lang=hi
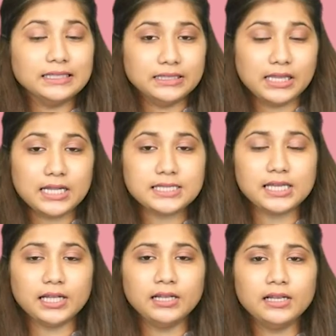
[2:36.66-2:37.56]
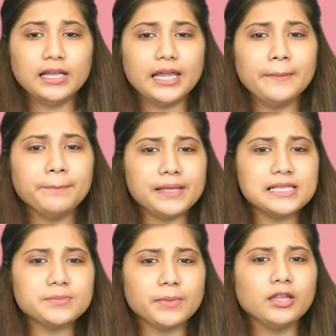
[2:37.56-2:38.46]
दरअसल इन
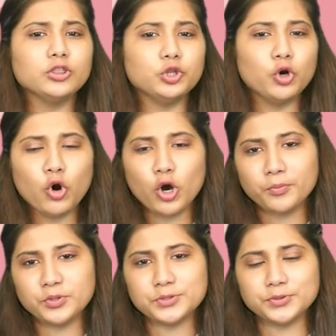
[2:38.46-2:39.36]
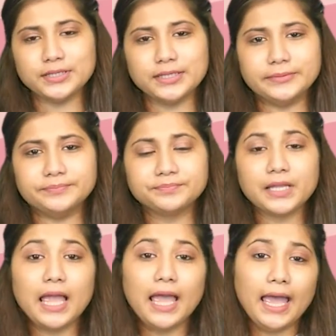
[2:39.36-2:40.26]
पिल्स में दो हॉर्मोन्स होते हैं
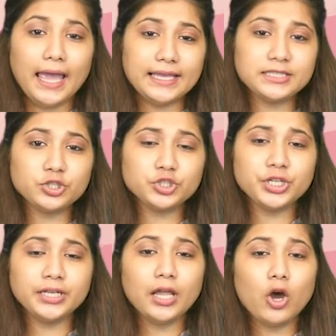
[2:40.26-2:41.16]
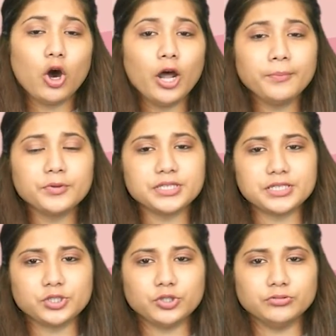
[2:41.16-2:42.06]
एस्ट्रोजन और
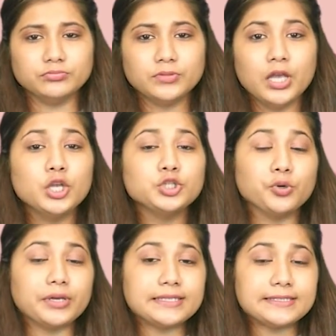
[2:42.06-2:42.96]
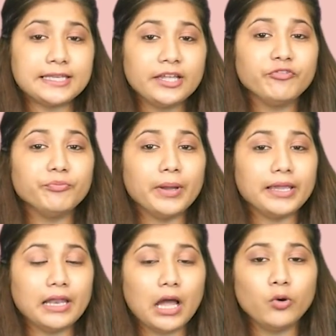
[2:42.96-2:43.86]
प्रोजेस्ट्रॉन जो कि सिर्फ
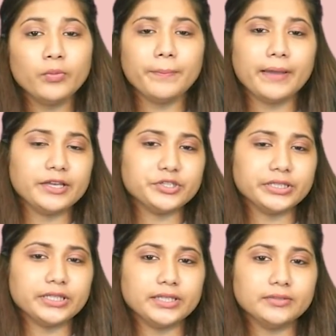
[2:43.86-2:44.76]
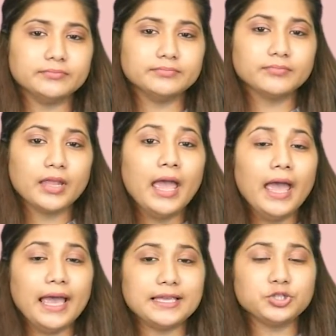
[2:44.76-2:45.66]
महिलाओं में पाया जाता है
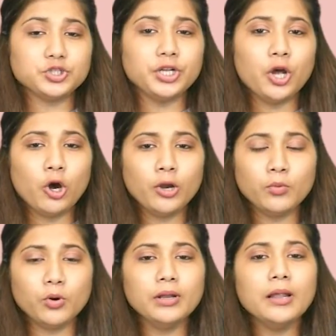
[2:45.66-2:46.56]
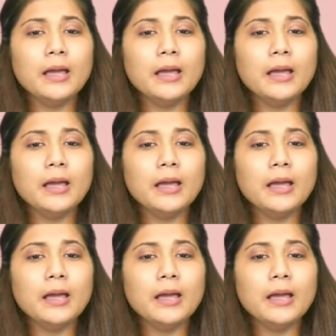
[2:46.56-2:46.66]
एस्ट्रोजन हार्मोन